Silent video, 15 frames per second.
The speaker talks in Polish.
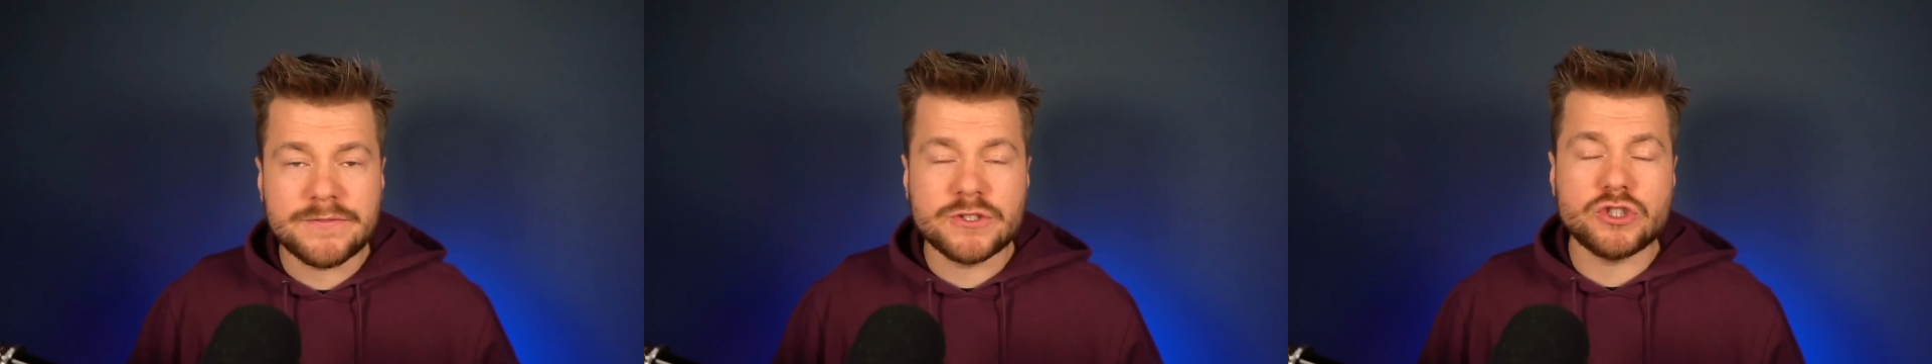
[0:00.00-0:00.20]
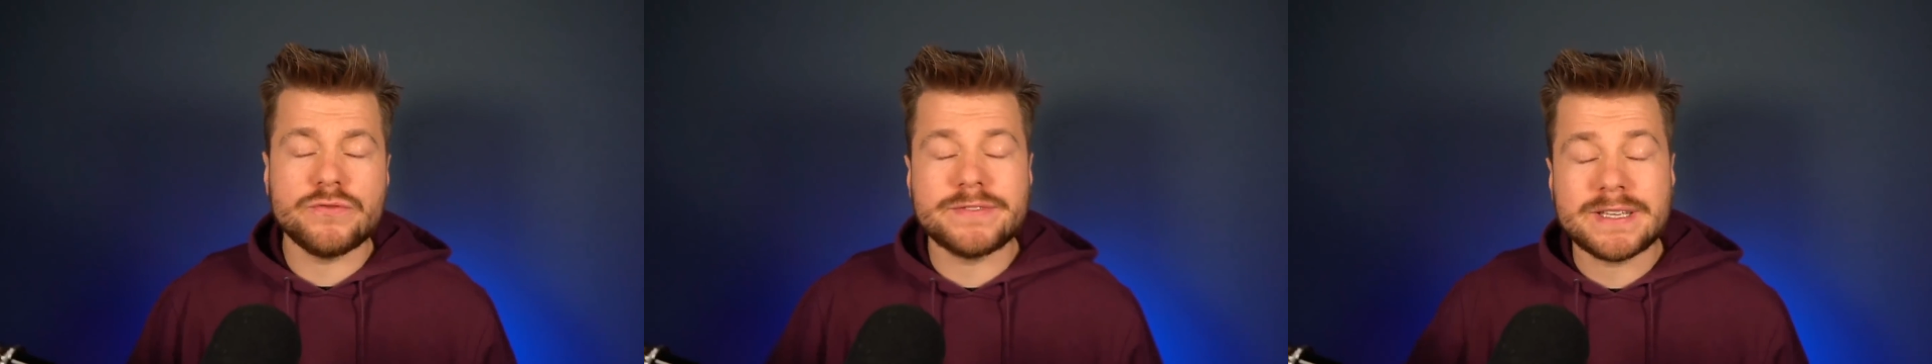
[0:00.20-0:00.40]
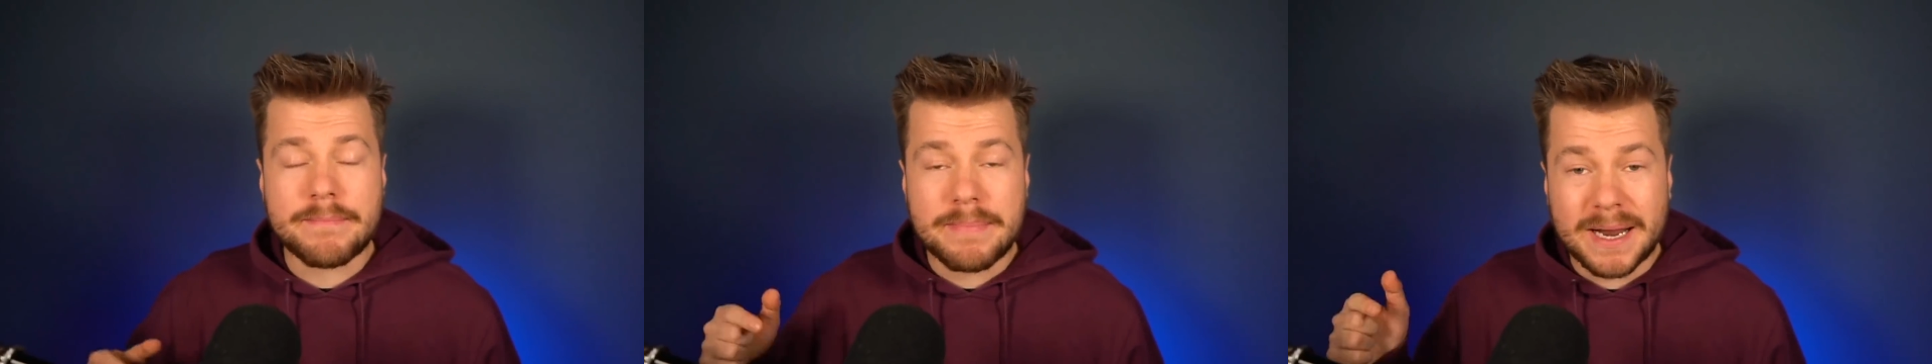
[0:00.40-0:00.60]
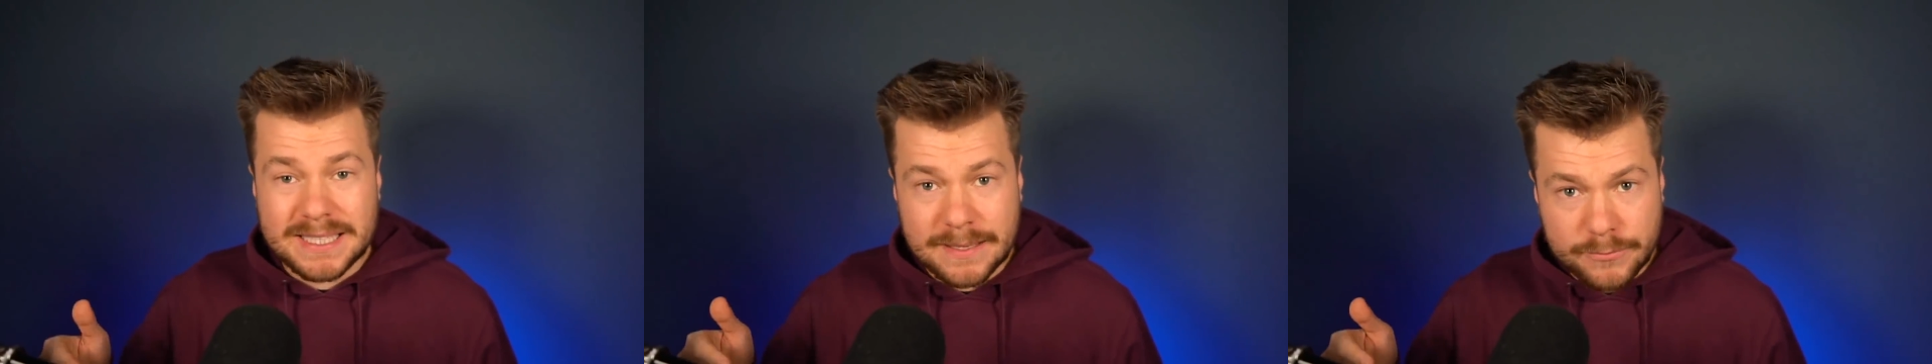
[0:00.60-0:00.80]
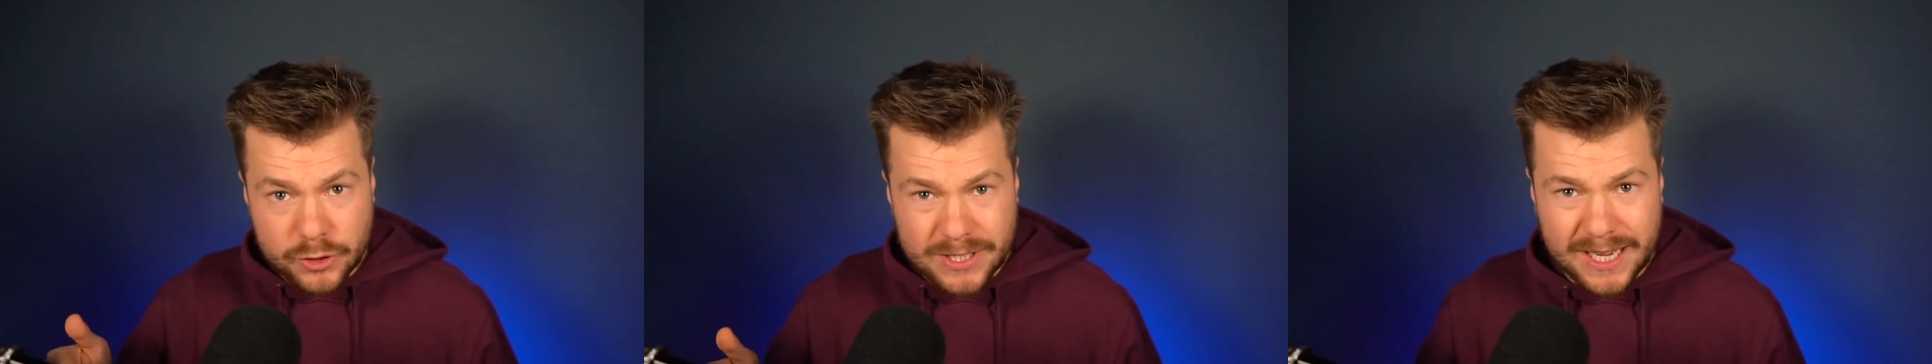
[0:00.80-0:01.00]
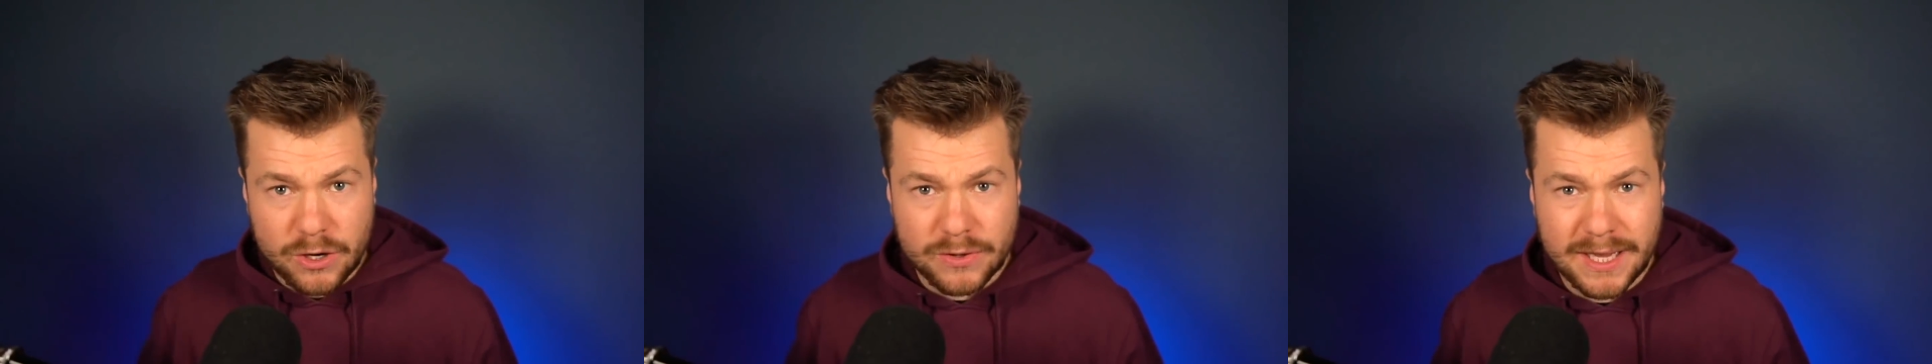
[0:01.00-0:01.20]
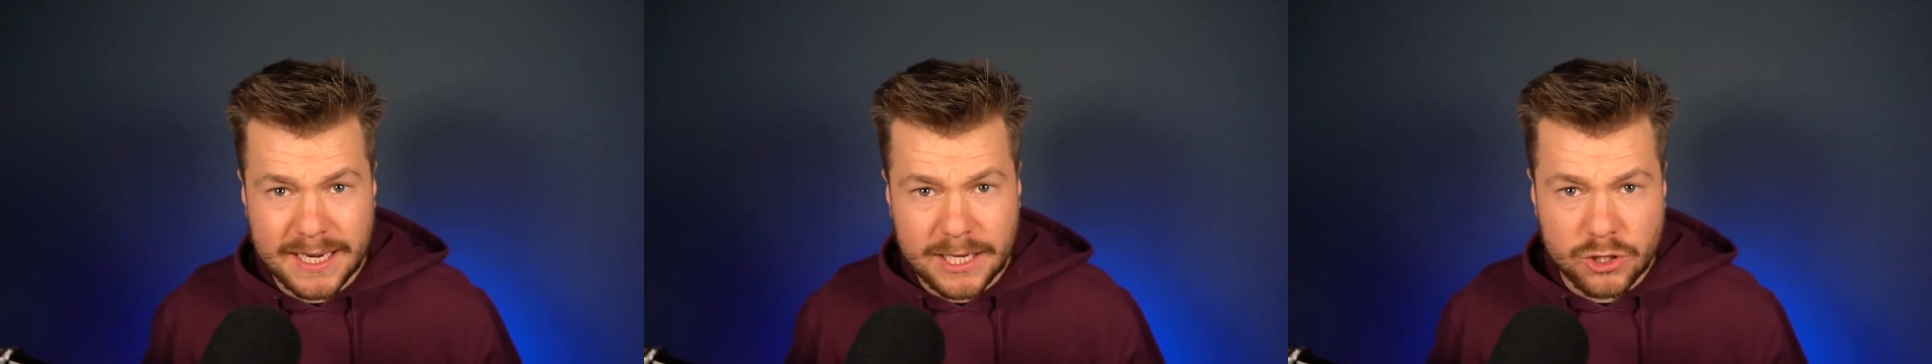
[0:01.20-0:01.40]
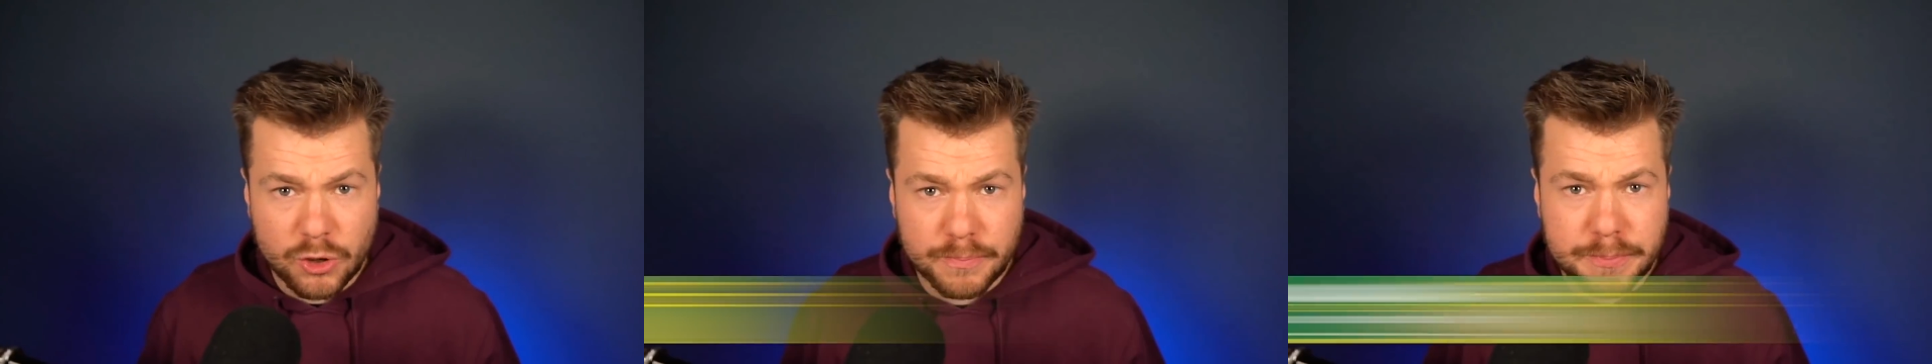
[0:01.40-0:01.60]
widzów zapraszam do
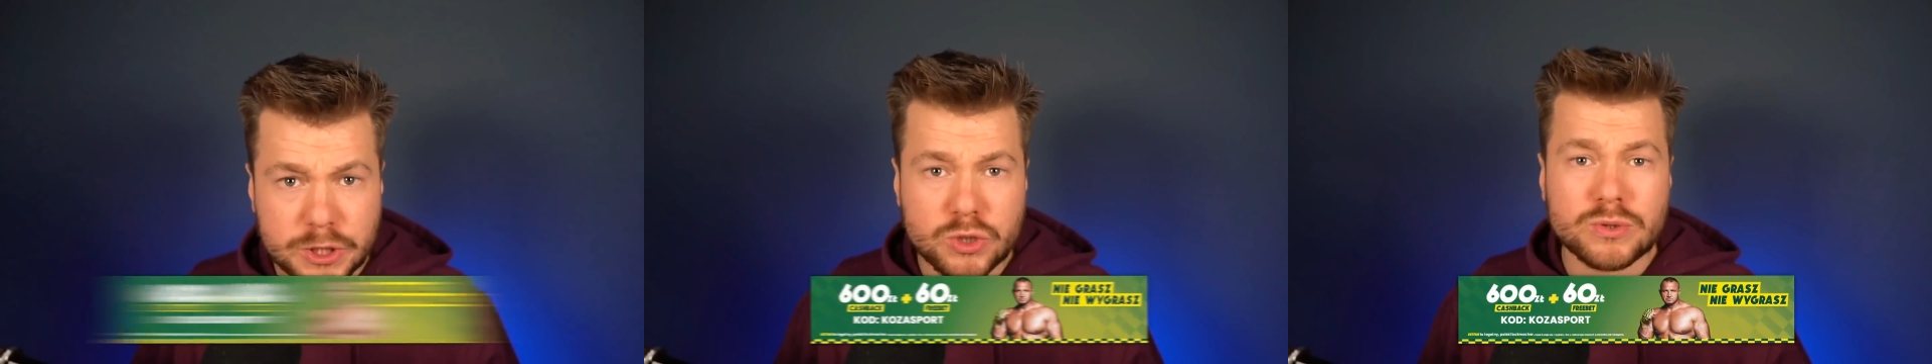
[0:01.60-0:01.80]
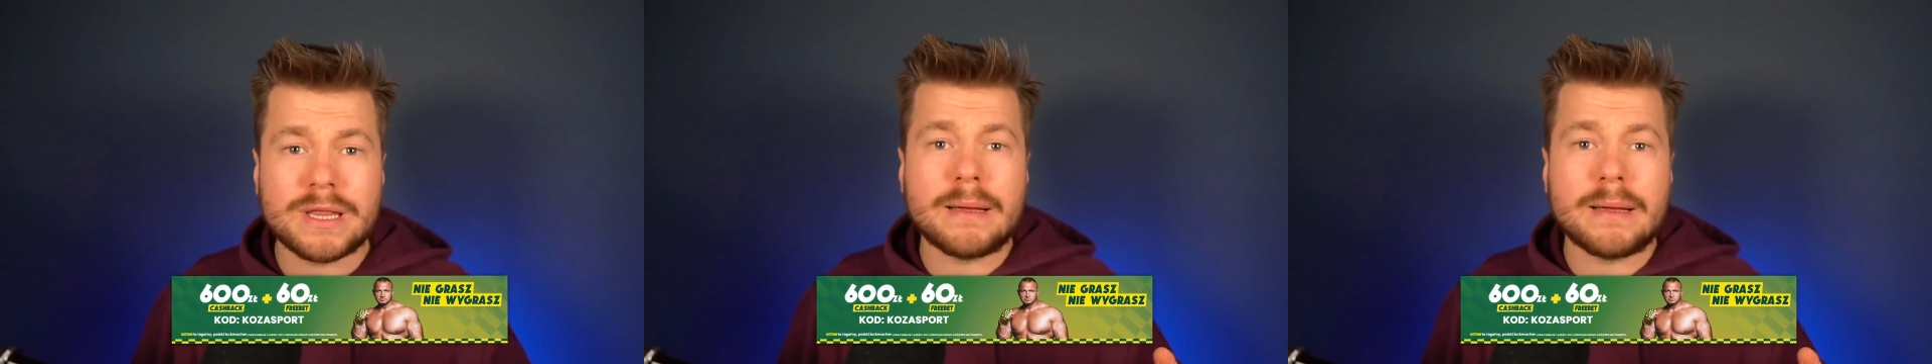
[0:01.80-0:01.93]
zaglądania do opisu.